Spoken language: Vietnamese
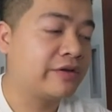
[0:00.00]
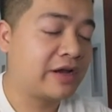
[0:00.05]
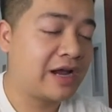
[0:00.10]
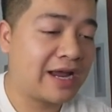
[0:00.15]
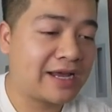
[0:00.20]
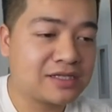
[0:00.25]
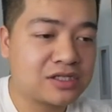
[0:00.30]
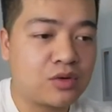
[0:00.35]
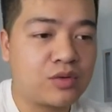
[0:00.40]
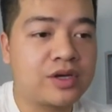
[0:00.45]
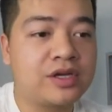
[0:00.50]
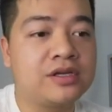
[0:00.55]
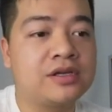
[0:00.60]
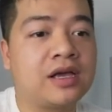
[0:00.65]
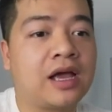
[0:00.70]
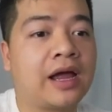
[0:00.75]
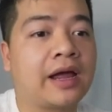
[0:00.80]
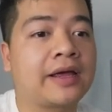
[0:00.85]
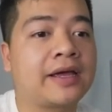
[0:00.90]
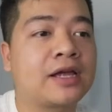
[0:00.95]
Ngay sau khi
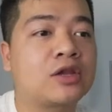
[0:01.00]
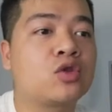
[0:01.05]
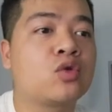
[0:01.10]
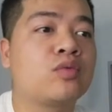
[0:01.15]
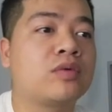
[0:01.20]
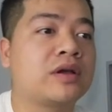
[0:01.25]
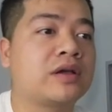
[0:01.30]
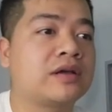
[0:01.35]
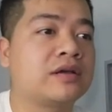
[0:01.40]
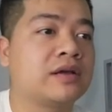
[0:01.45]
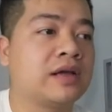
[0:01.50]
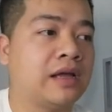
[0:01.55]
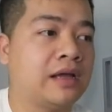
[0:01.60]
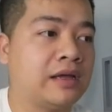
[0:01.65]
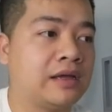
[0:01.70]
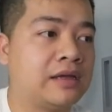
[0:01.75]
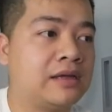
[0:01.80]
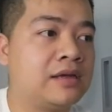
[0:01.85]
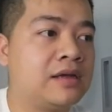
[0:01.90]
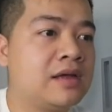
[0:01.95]
kết thúc
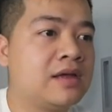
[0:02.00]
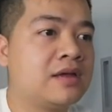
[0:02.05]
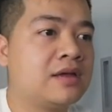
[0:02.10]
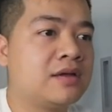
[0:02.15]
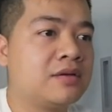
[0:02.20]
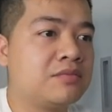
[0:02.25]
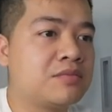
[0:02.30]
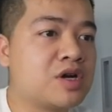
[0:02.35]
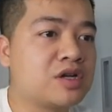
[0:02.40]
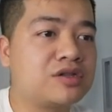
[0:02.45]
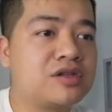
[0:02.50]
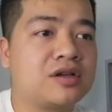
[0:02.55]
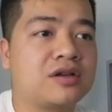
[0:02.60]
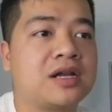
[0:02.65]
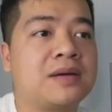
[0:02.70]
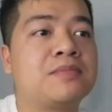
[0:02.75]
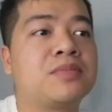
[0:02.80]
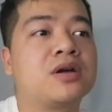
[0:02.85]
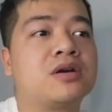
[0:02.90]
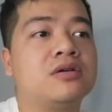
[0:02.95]
cái bữa tiệc
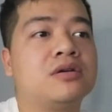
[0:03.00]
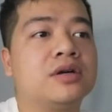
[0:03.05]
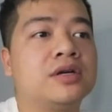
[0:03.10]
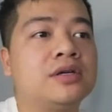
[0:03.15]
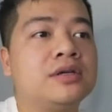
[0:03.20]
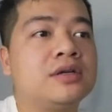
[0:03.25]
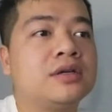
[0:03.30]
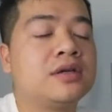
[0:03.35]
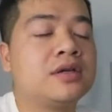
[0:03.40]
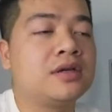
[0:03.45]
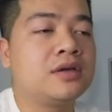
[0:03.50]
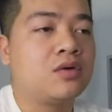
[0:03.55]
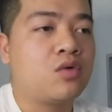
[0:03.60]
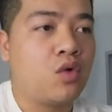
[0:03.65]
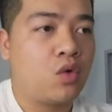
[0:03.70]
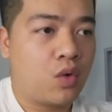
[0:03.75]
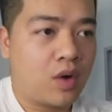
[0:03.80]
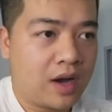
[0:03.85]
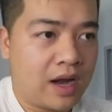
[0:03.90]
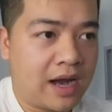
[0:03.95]
đám cưới
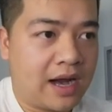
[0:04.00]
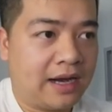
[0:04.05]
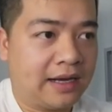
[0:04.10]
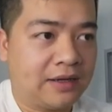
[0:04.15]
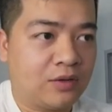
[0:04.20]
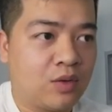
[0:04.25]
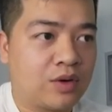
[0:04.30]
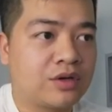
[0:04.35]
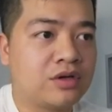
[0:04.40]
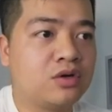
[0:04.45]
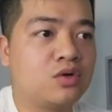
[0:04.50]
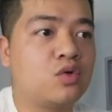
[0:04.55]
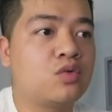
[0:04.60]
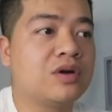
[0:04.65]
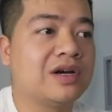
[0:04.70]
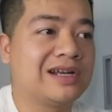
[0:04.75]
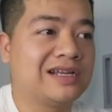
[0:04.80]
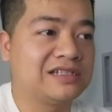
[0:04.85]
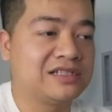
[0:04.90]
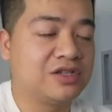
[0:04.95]
của Quang Hải, Hoàng Đức cùng
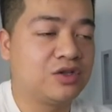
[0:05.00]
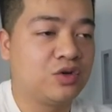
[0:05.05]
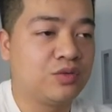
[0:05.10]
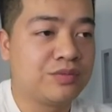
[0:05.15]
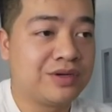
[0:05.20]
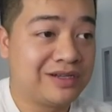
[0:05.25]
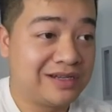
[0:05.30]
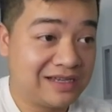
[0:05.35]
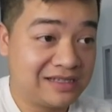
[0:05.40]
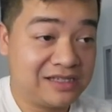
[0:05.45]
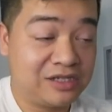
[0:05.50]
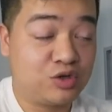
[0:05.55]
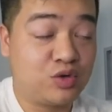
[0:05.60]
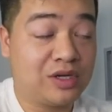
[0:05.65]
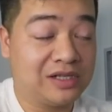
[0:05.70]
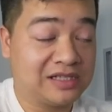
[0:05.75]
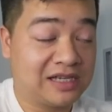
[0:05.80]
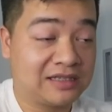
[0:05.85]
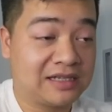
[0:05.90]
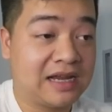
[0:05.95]
người đại diện của mình đã di
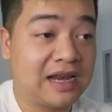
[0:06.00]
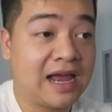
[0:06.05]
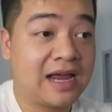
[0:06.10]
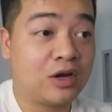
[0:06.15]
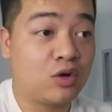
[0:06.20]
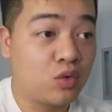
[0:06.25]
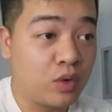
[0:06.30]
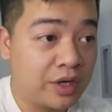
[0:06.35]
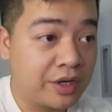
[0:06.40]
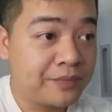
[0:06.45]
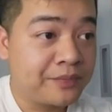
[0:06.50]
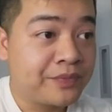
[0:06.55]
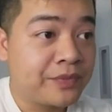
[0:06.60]
chuyển sang Thái Lan luôn